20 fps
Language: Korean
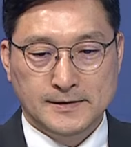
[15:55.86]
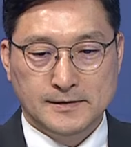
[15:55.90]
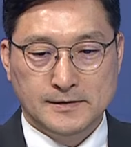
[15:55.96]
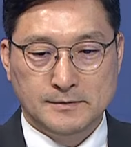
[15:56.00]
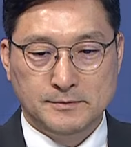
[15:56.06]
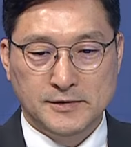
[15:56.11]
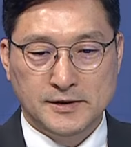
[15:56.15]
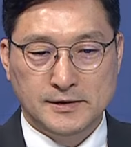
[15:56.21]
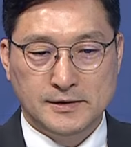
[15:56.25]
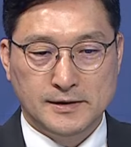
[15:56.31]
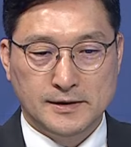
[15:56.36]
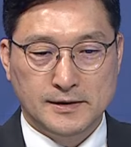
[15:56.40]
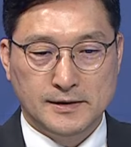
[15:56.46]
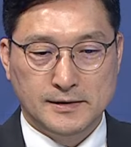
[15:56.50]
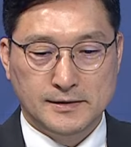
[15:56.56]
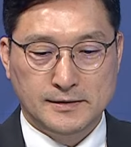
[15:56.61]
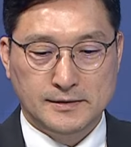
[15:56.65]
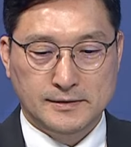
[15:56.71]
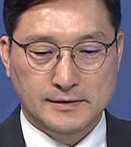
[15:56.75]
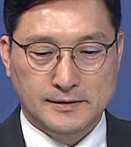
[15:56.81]
그러면
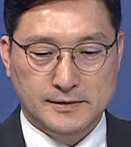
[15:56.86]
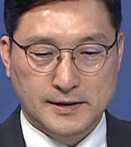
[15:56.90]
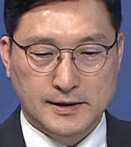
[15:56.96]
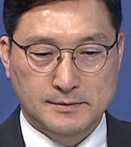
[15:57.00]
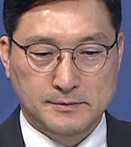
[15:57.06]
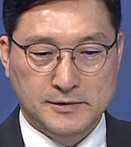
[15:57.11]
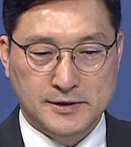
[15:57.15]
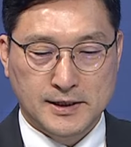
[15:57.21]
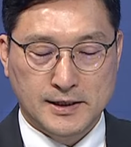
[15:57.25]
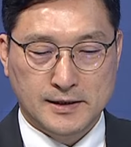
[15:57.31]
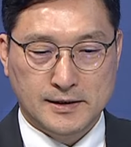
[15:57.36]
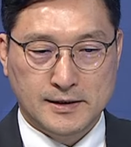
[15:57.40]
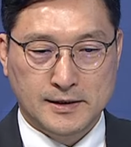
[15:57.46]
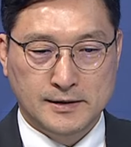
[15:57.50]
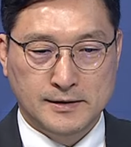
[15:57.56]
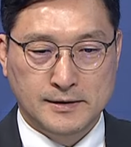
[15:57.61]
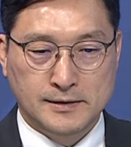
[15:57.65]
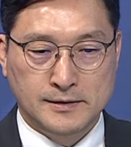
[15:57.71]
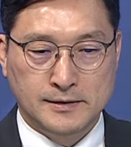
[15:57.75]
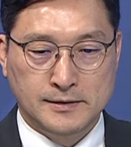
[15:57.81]
이제 이사님
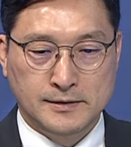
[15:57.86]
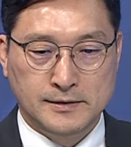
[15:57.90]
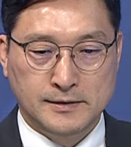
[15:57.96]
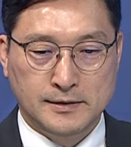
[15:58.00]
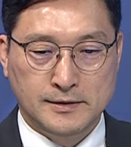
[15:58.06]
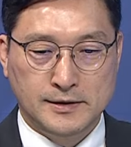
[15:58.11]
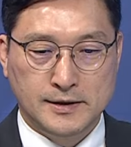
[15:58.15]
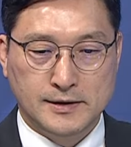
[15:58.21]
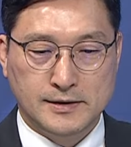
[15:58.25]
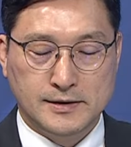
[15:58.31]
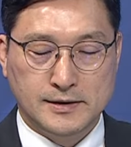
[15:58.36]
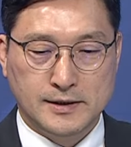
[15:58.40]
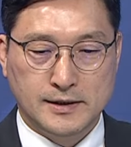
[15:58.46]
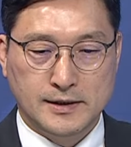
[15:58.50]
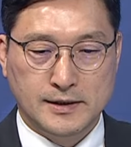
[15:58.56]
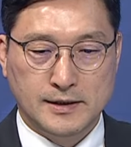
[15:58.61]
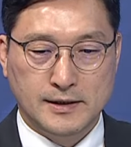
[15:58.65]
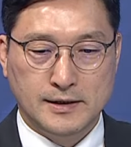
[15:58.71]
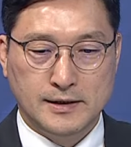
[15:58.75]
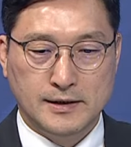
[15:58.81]
생각하는
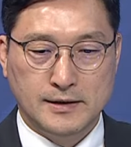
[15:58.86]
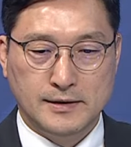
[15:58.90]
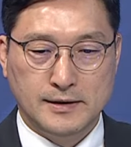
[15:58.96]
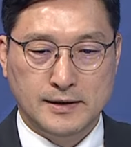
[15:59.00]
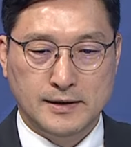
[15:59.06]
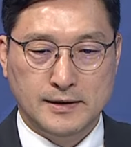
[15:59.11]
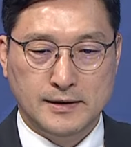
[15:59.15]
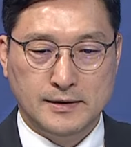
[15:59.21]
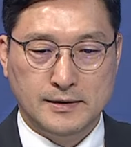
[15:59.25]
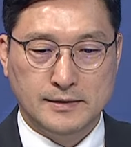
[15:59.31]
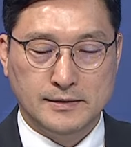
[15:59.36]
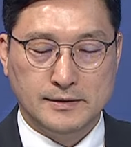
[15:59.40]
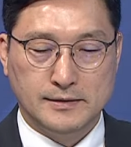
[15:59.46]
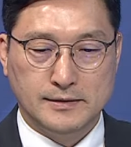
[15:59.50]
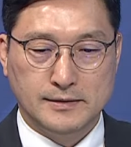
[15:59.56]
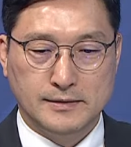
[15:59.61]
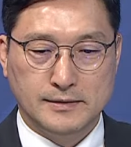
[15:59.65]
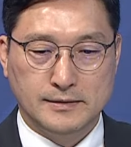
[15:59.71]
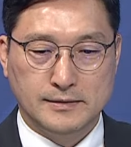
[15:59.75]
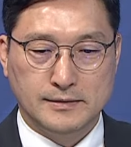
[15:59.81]
현대차의
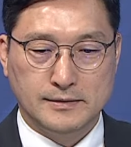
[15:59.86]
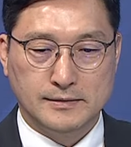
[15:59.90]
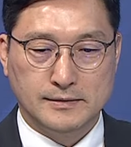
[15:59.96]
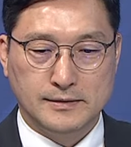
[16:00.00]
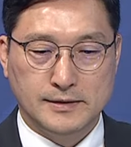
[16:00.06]
그